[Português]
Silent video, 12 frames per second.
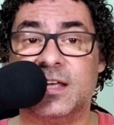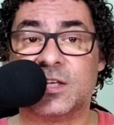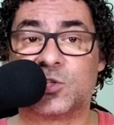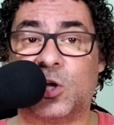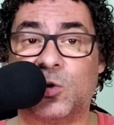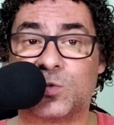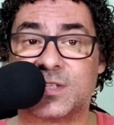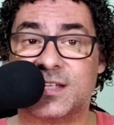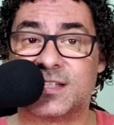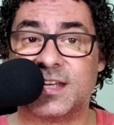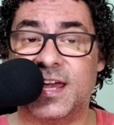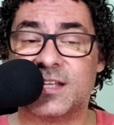Só não se
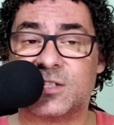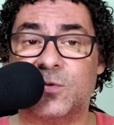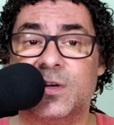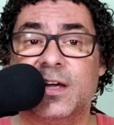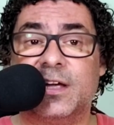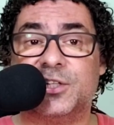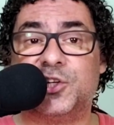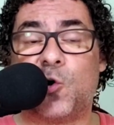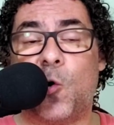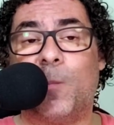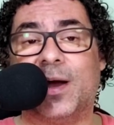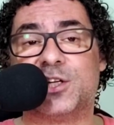esqueçam de
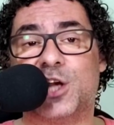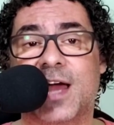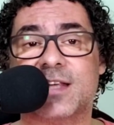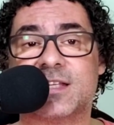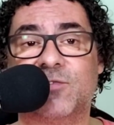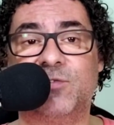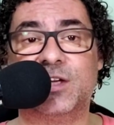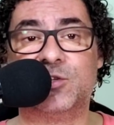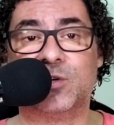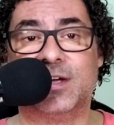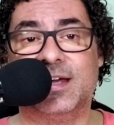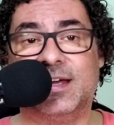compartilhar esse
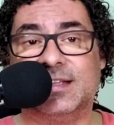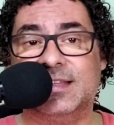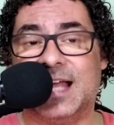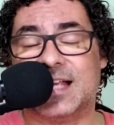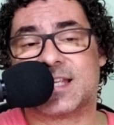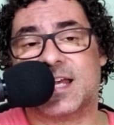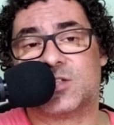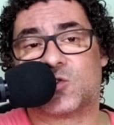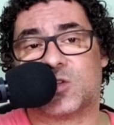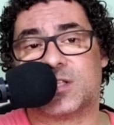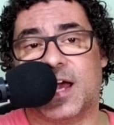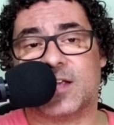vídeo nas redes
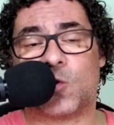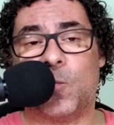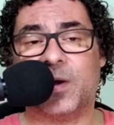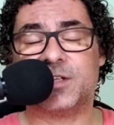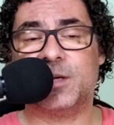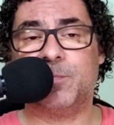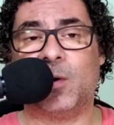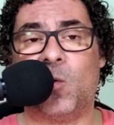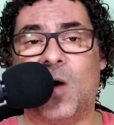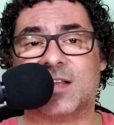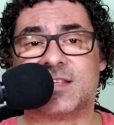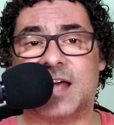sociais. Compartilhe pelo
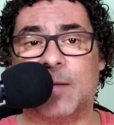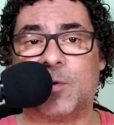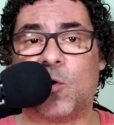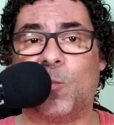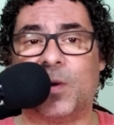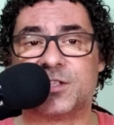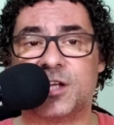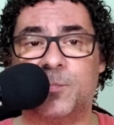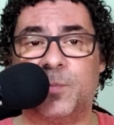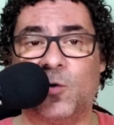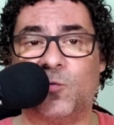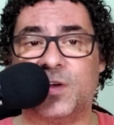WhatsApp, compartilhe
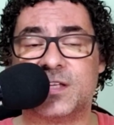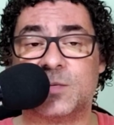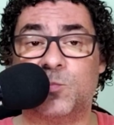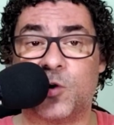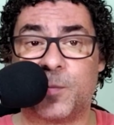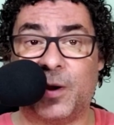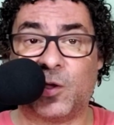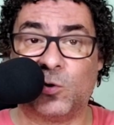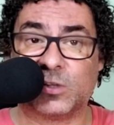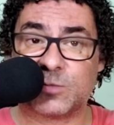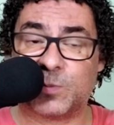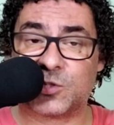pelo Facebook para que
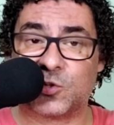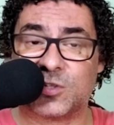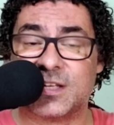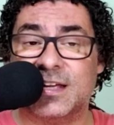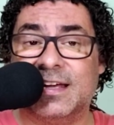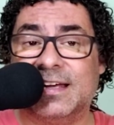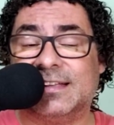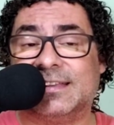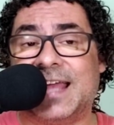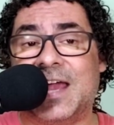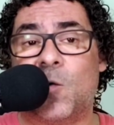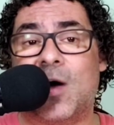outras pessoas
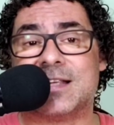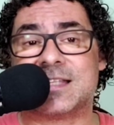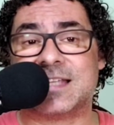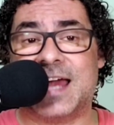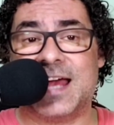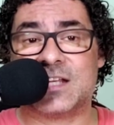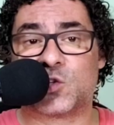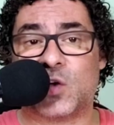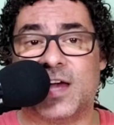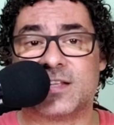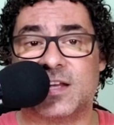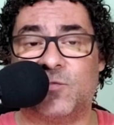tenham acesso
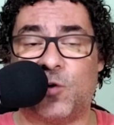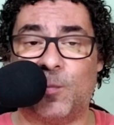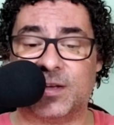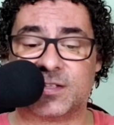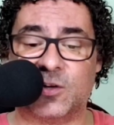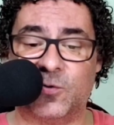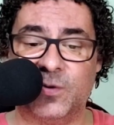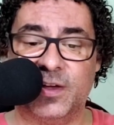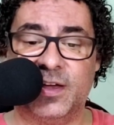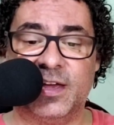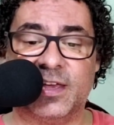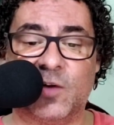a essa informação
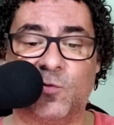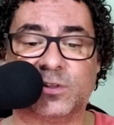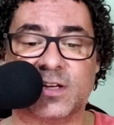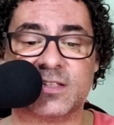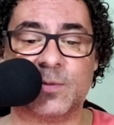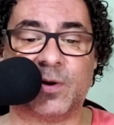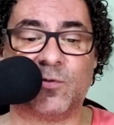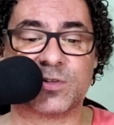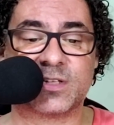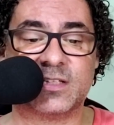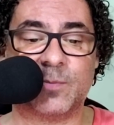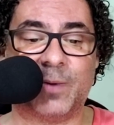que eu vou trazer para
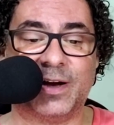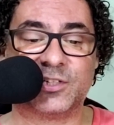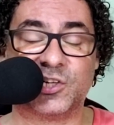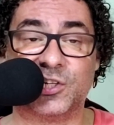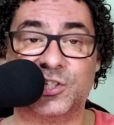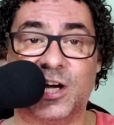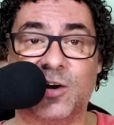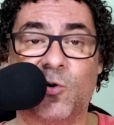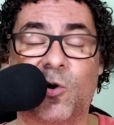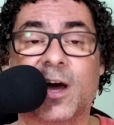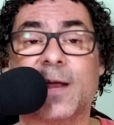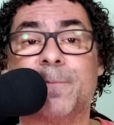vocês a partir de
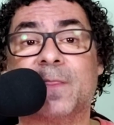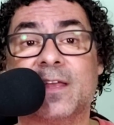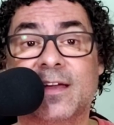agora.